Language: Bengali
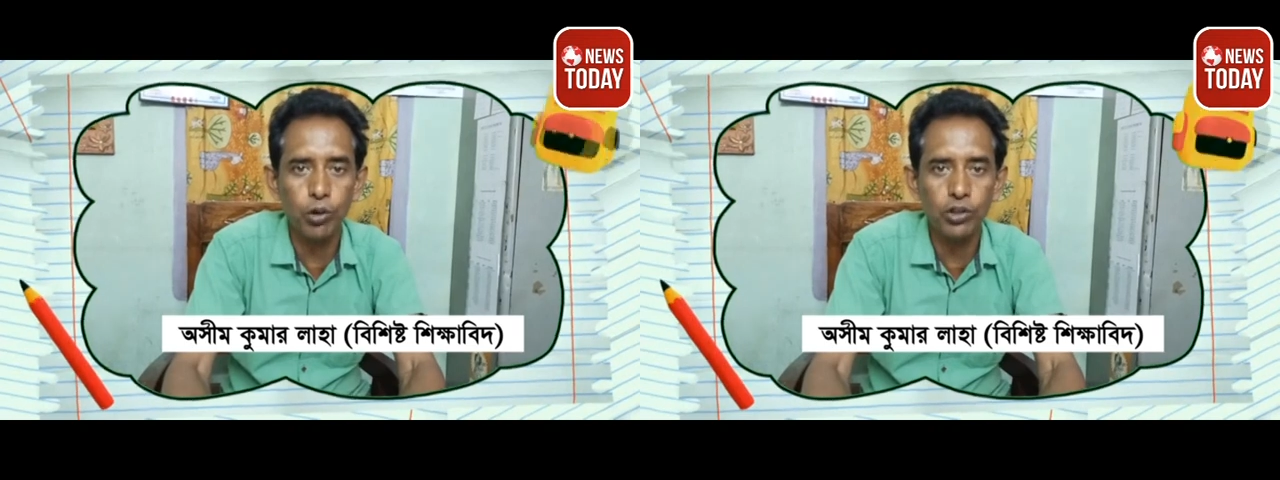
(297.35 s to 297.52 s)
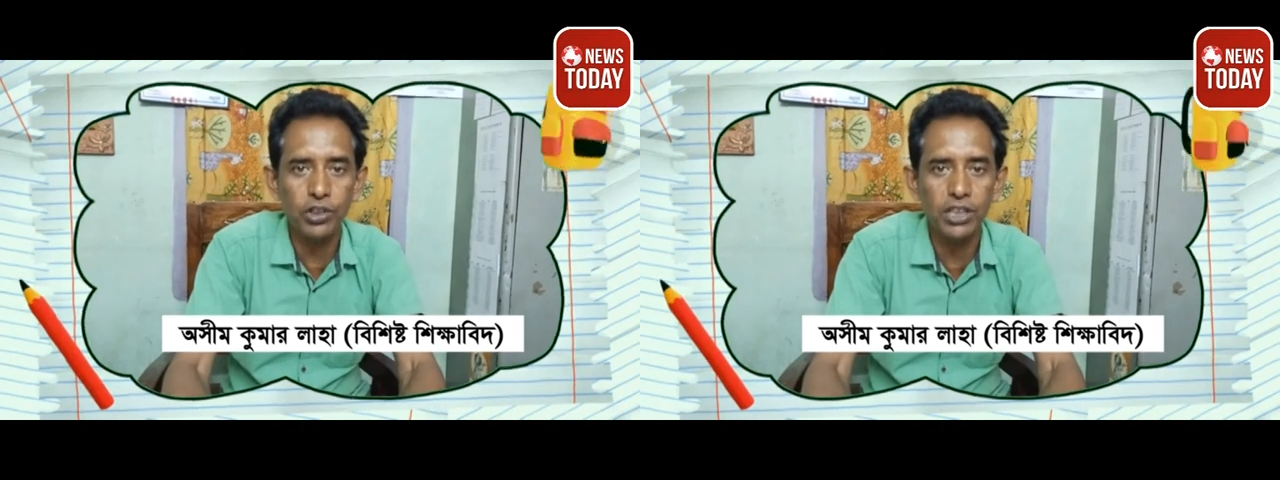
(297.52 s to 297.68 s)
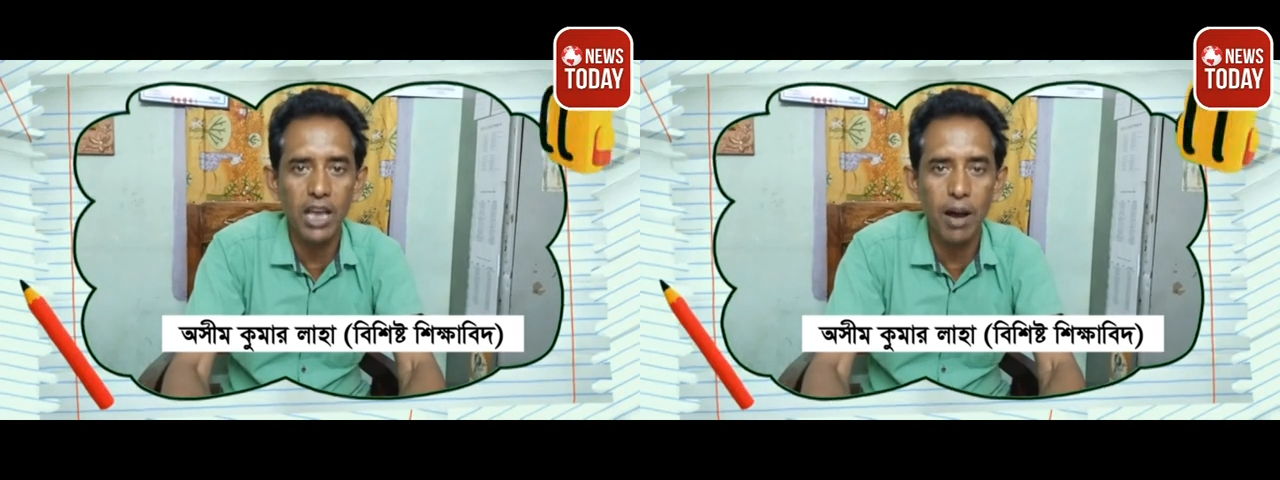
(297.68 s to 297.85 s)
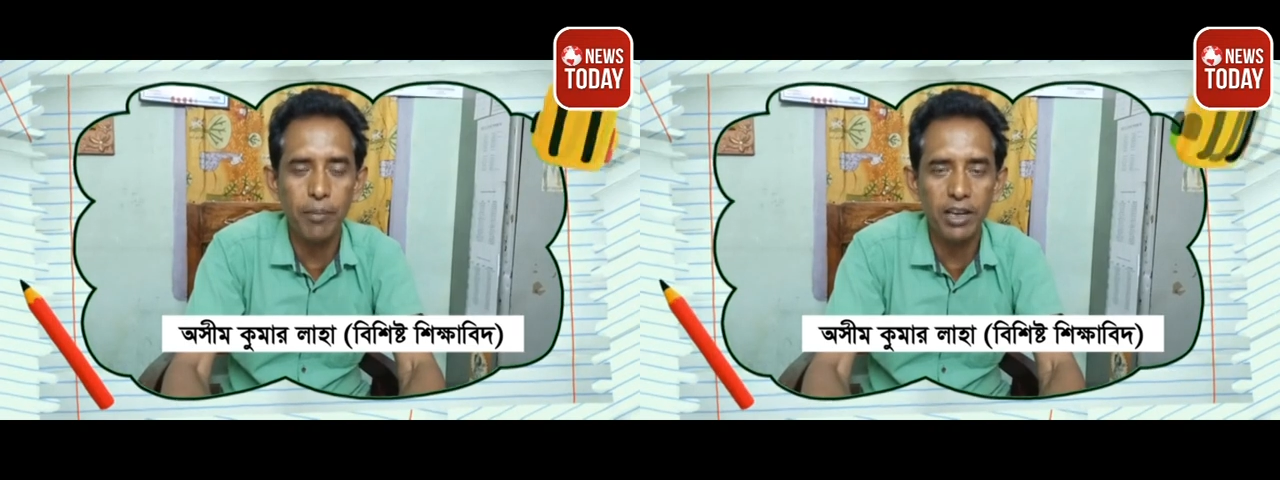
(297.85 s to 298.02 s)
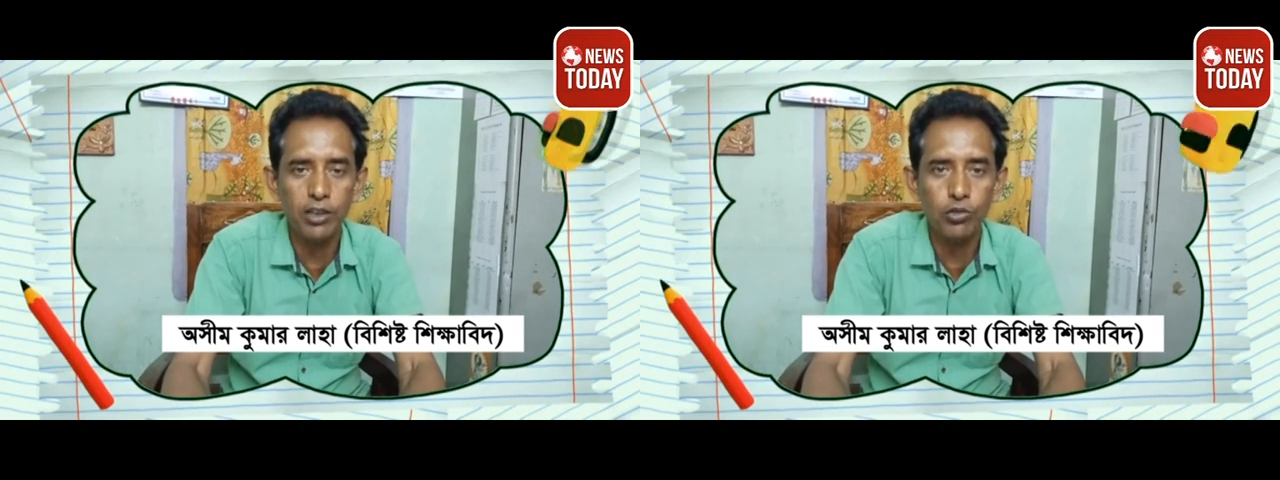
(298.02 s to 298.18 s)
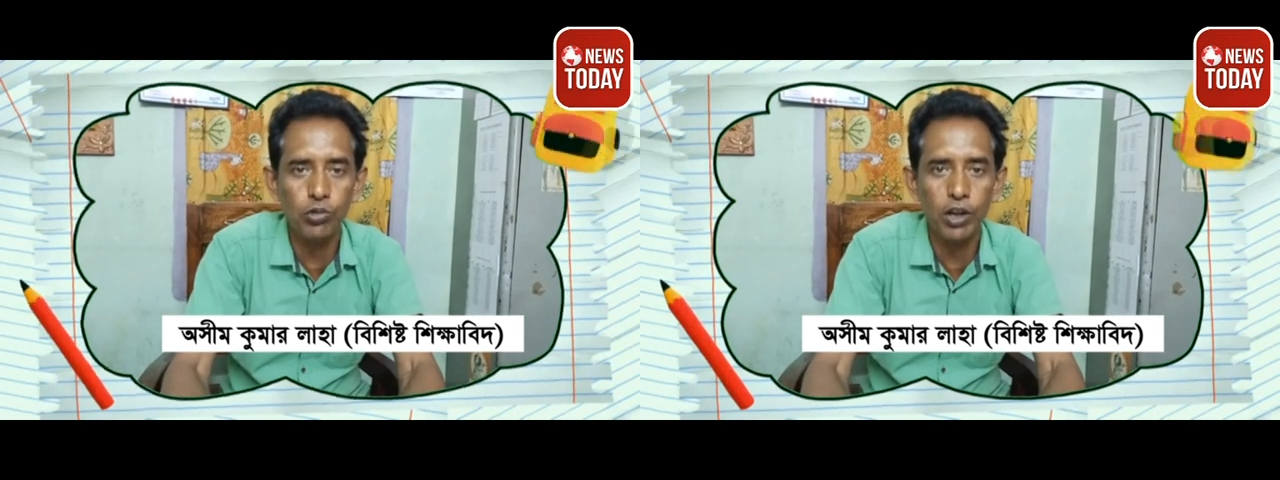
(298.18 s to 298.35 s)
ভর্তি আমার
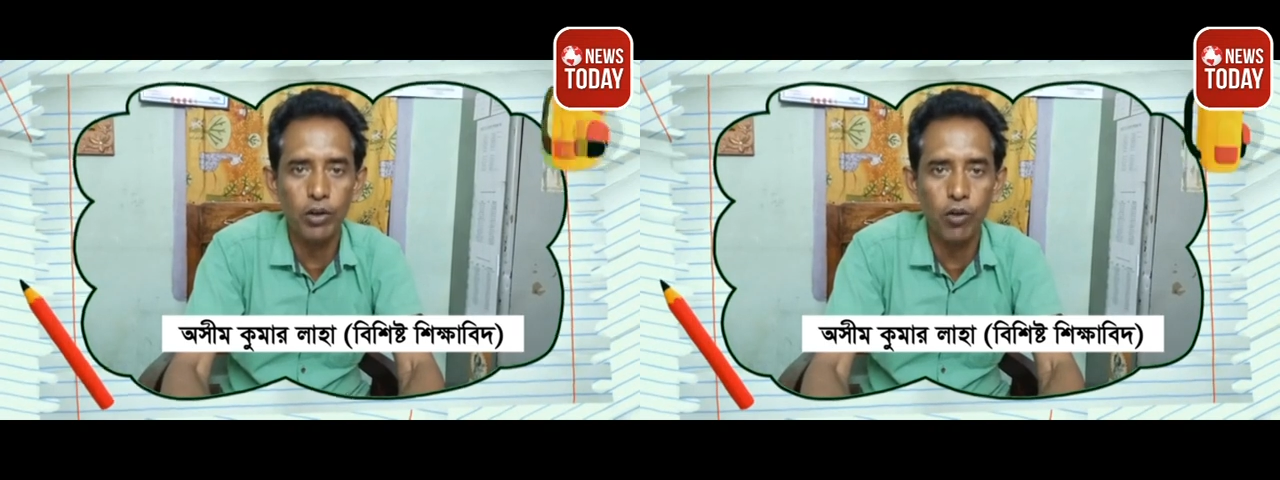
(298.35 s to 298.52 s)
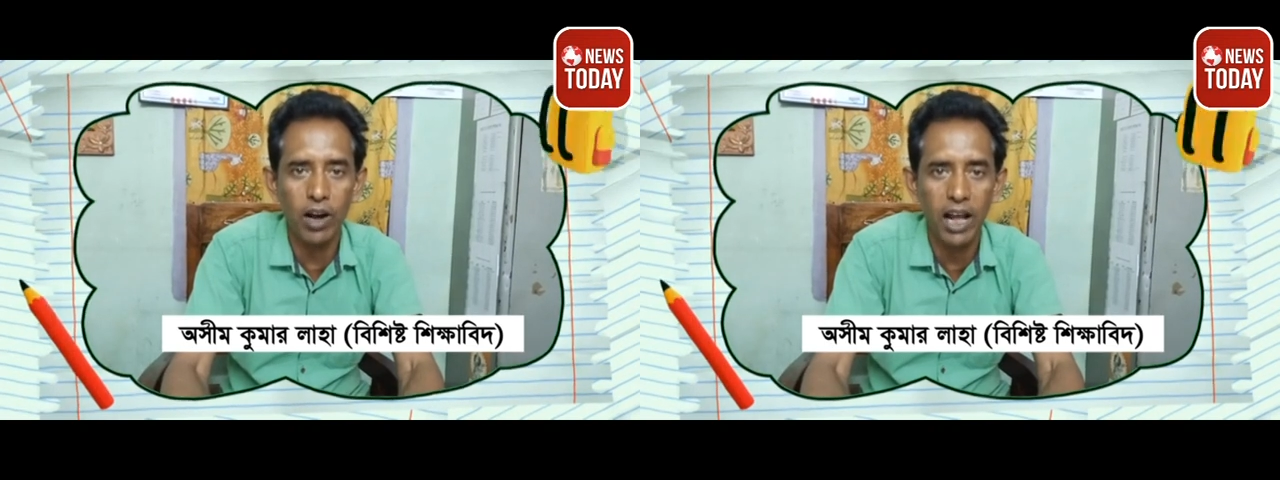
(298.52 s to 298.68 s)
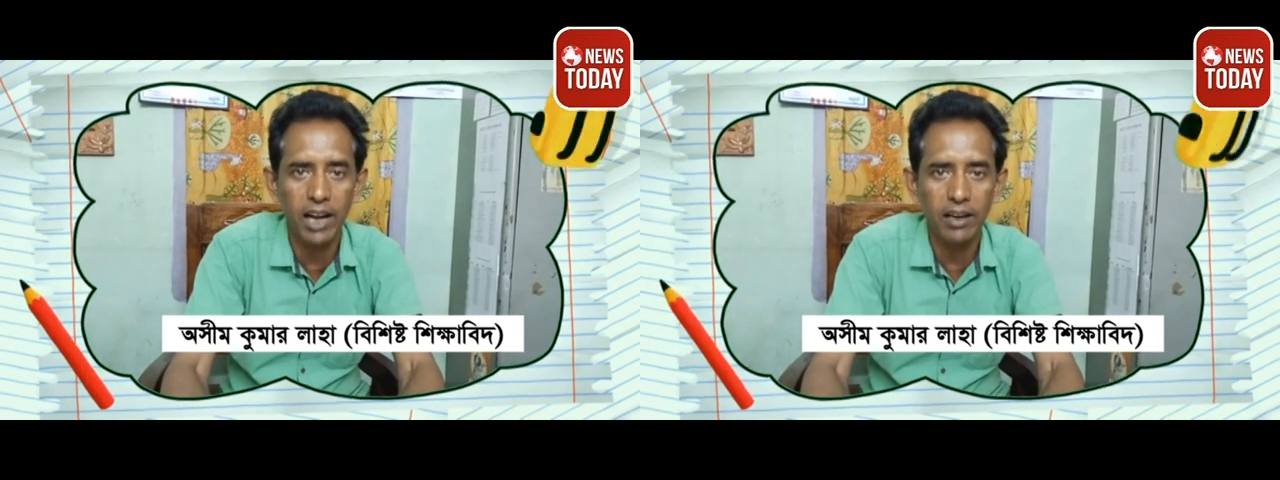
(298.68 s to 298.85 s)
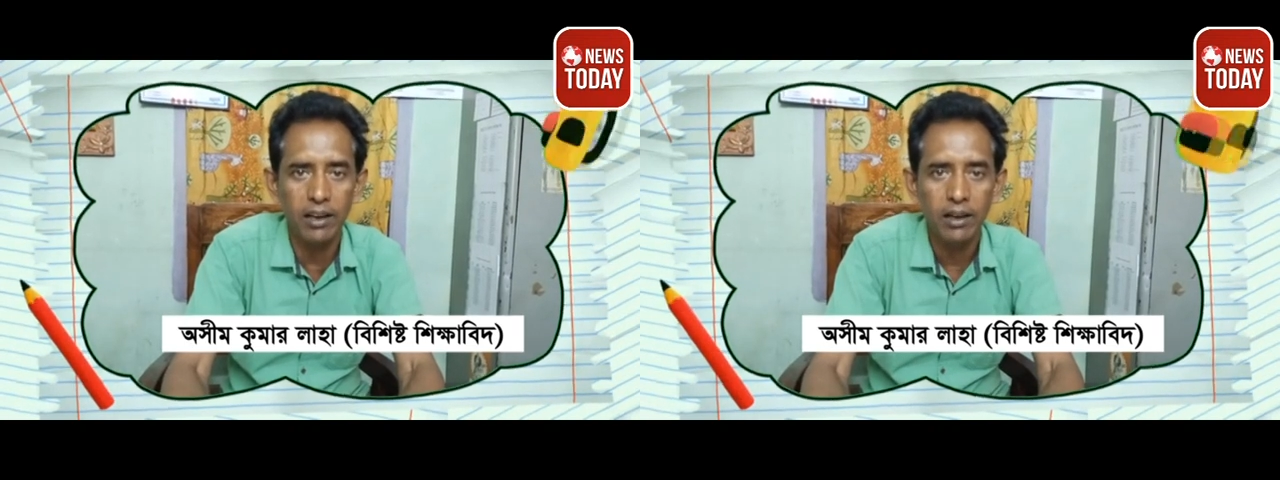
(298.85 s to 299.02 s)
স্কুলে করান